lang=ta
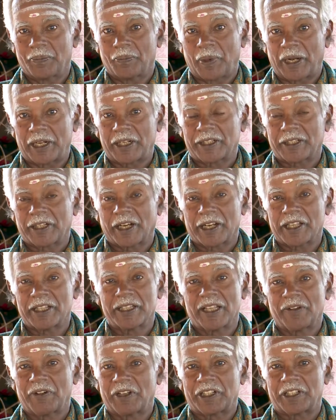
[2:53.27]

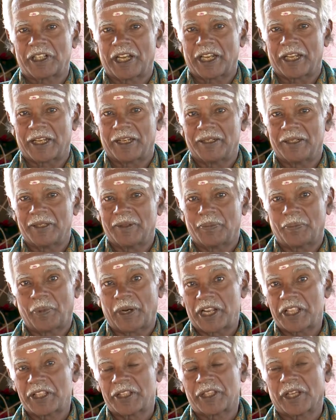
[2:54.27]
பட்டறிந்தவற்றை
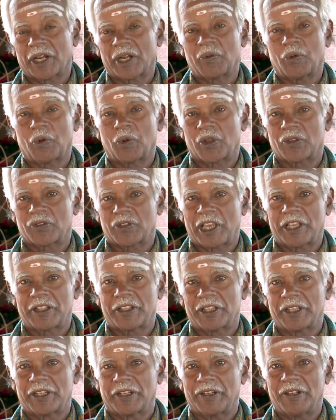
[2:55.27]
படித்தறிவோடு
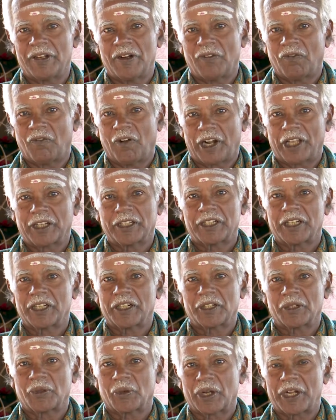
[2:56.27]
சேர்த்து
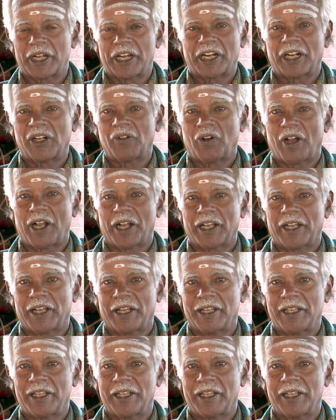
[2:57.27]
வழங்குகின்ற ஒரு நிகழ்வாக